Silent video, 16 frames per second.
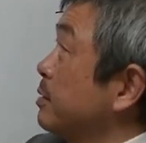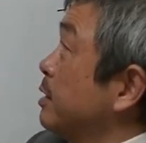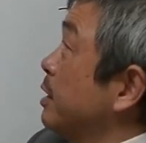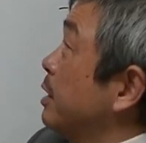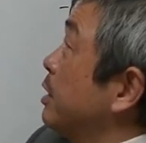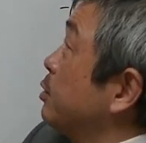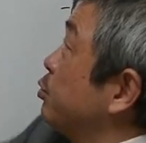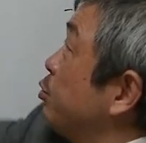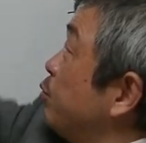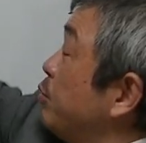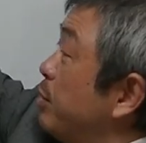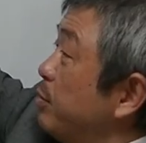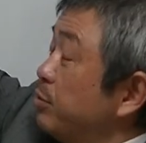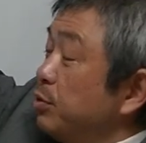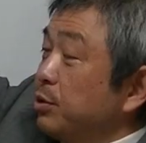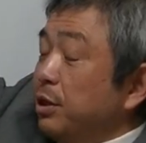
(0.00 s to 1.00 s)
えー、
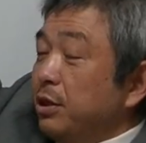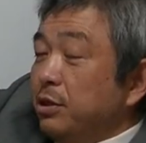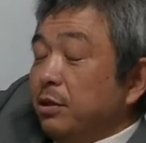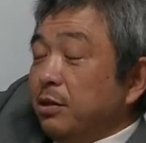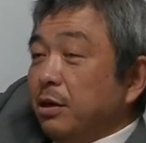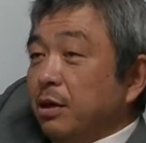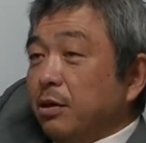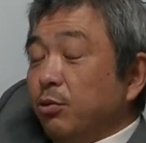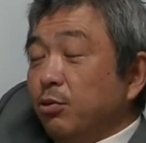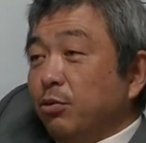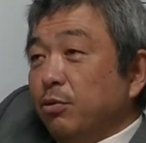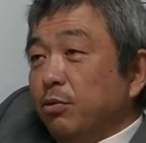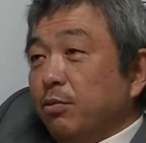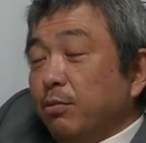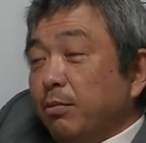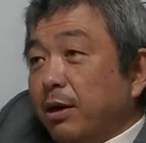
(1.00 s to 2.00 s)
ド・モアブルの定理についてはこ
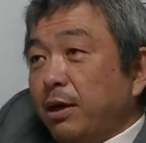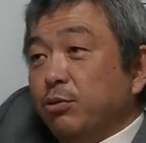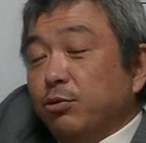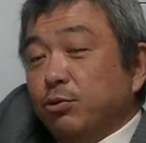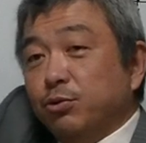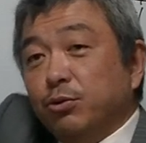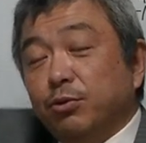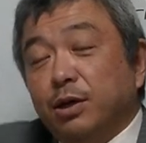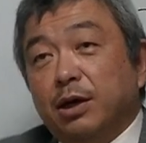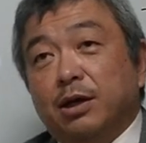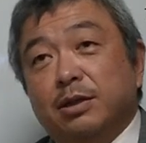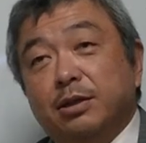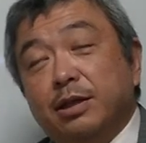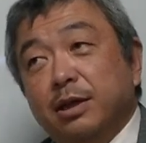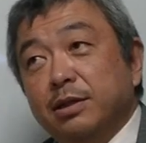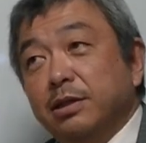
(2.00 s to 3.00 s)
の前の動画
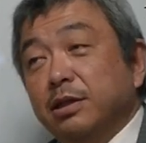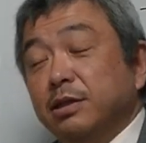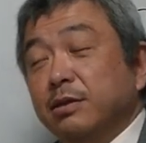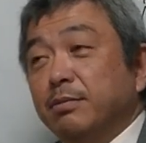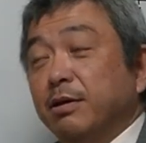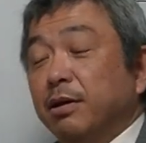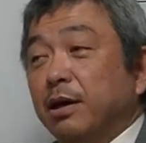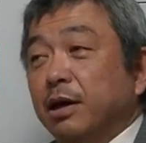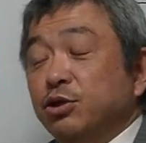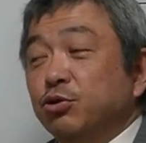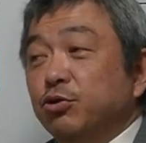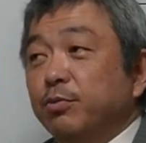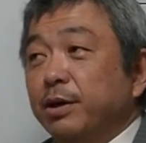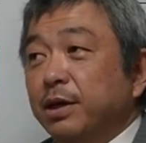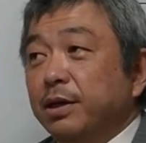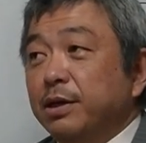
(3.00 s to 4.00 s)
で説明あ証
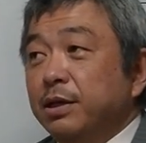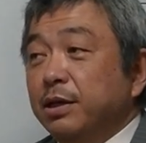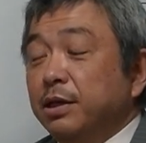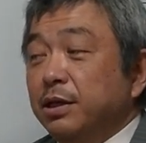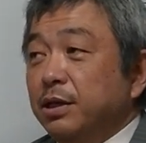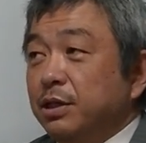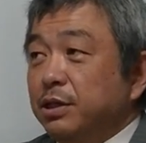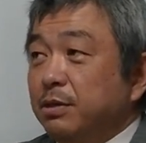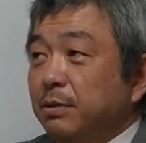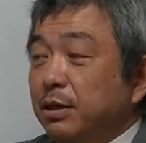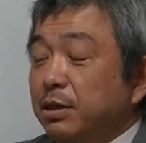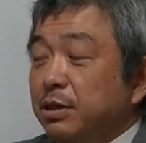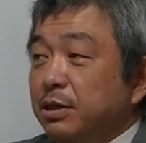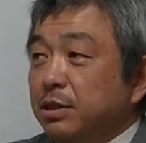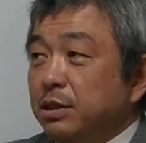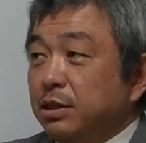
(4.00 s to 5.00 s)
明し
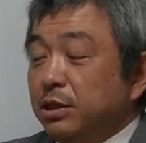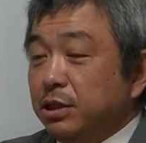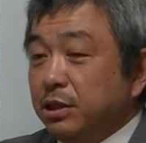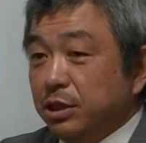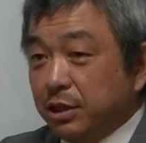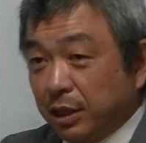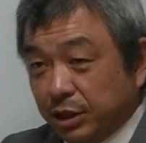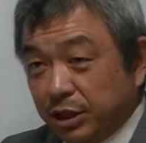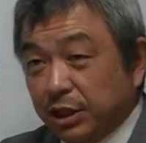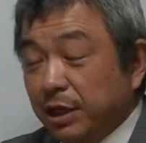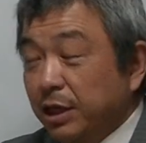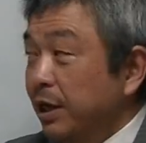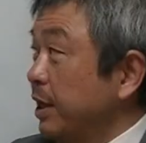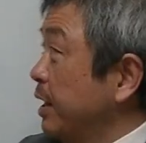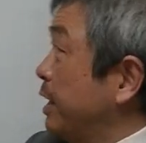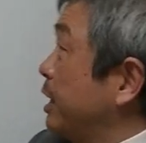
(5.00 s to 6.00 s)
ましたし、
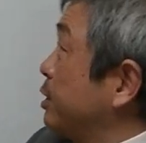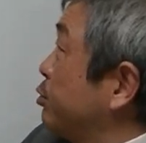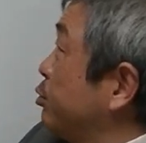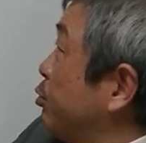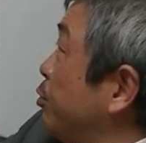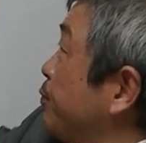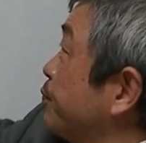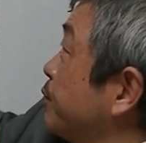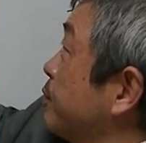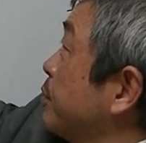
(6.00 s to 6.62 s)
えー、と